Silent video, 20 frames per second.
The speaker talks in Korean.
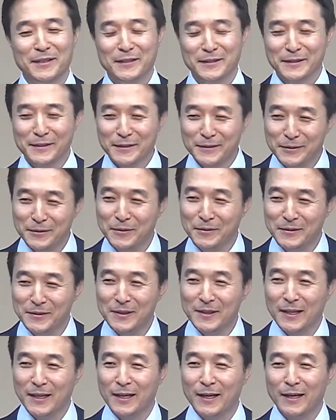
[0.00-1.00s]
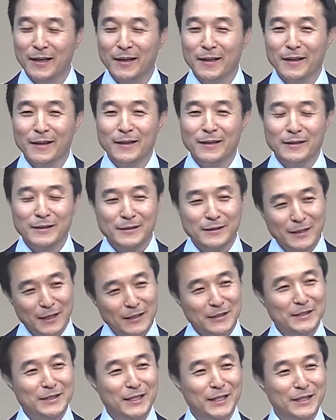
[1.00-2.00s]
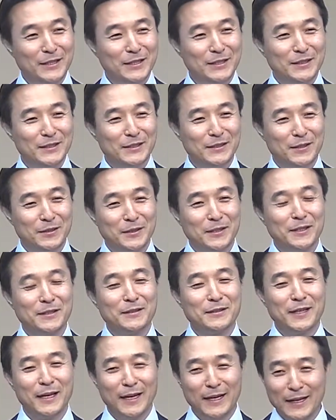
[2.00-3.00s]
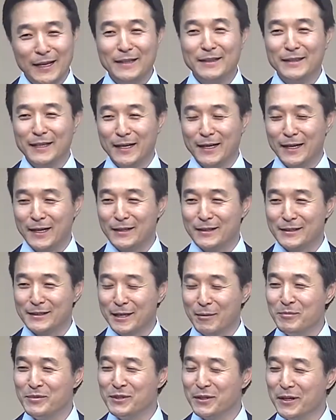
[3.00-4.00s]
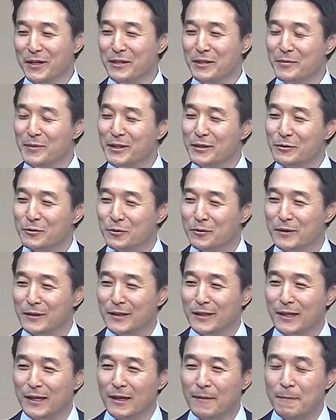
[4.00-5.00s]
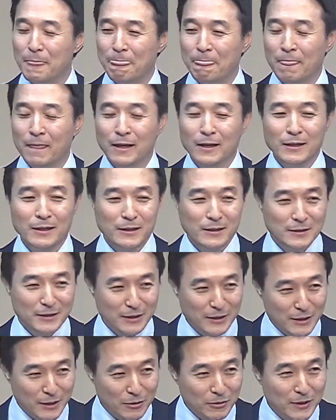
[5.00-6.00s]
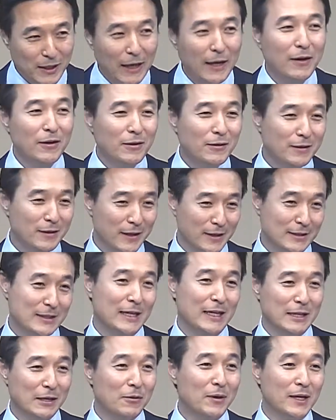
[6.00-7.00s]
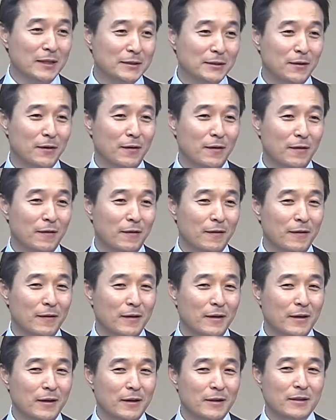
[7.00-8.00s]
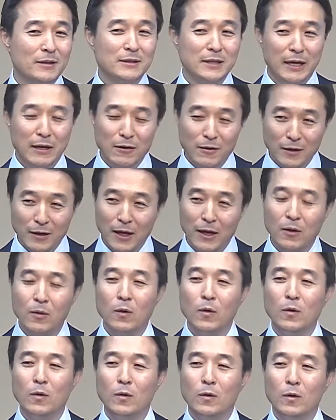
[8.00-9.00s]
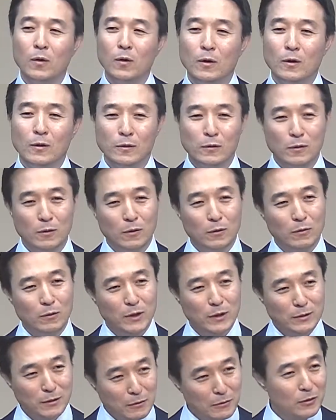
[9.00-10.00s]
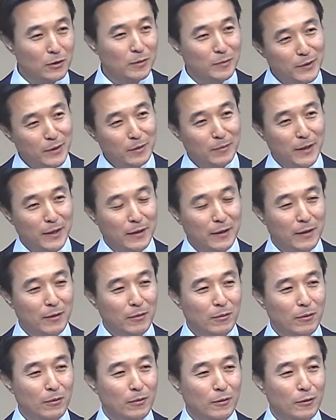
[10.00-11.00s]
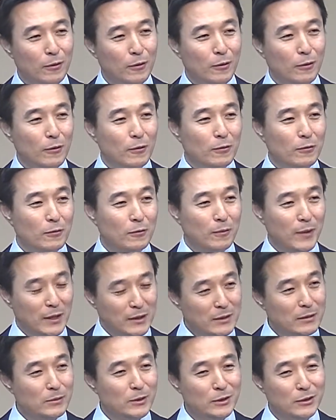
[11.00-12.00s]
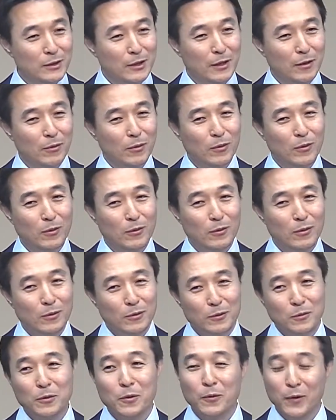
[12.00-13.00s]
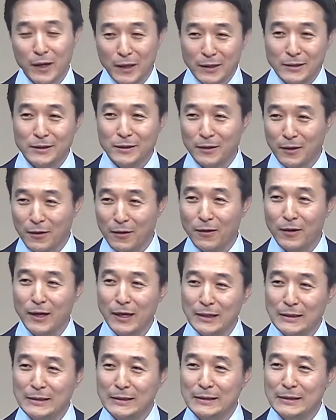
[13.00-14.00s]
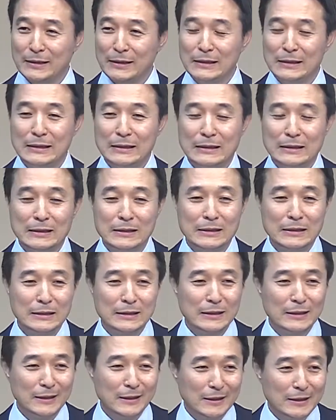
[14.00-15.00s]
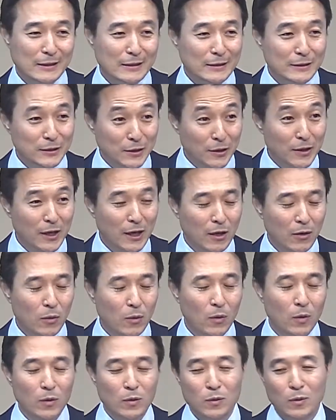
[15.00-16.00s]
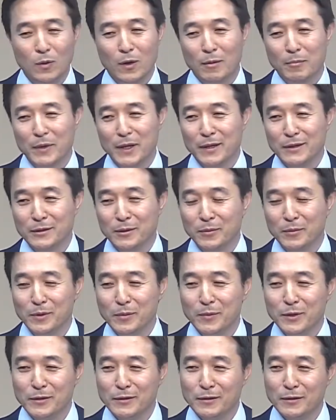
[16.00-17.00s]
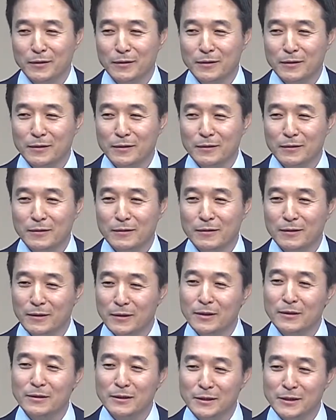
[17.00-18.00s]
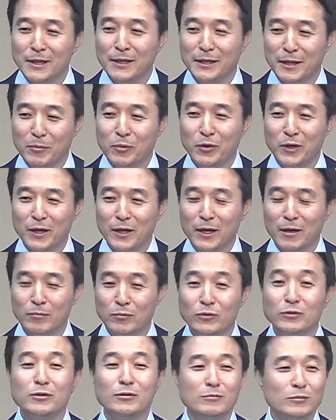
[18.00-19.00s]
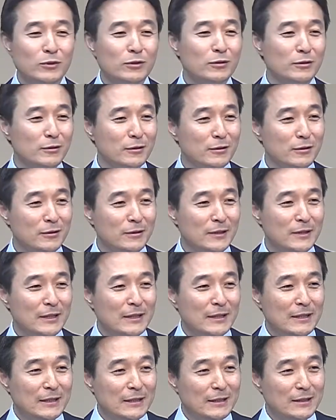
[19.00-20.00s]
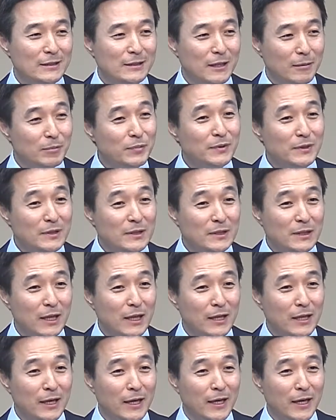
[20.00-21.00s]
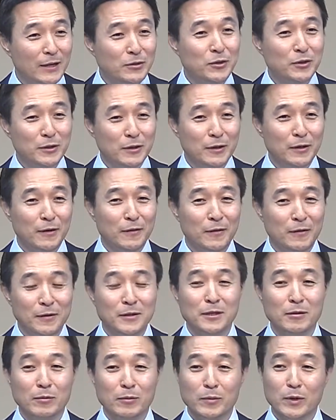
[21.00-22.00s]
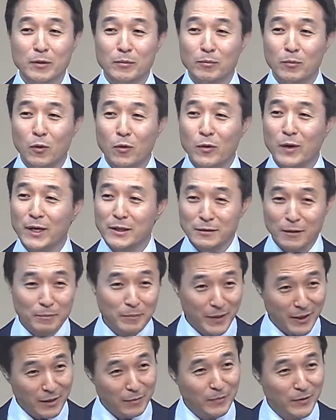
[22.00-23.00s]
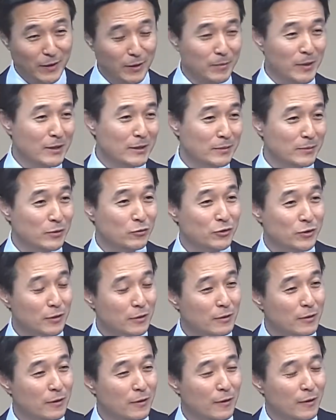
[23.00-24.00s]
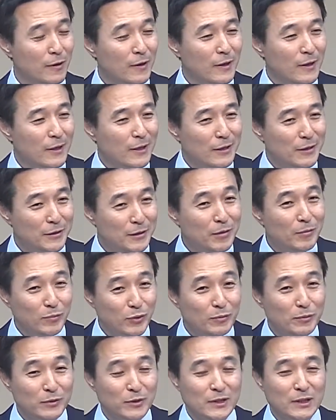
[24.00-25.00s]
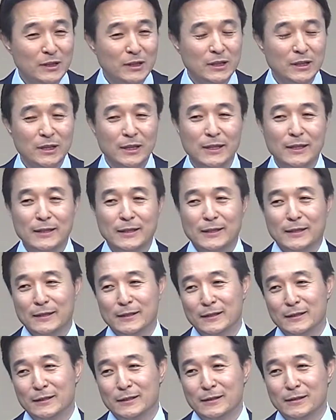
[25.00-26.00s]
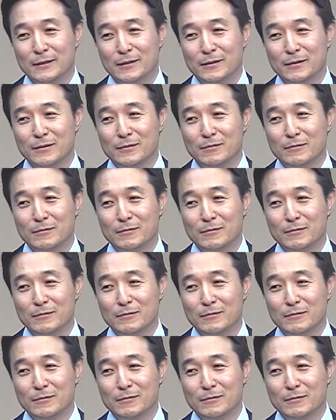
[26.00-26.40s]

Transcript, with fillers: 근데 들었는데 그 당시에는 어떻게든 해낸다라는 참석의 의미를 뒀는데 실제로 사역의 자리에 와서 사역을 하고 또 우리 성도님들을 만나고 또 말씀을 전하고 또 교회 안에서 여러 가지 일들을 어, 처리하고 또 함께 섬기면서 이렇게 지내다 보니까 문득문득 그 채플 시간에 해줬던 어떻게 보면 목회 선배님들이 말씀해 주셨던 그런 부분들이 어,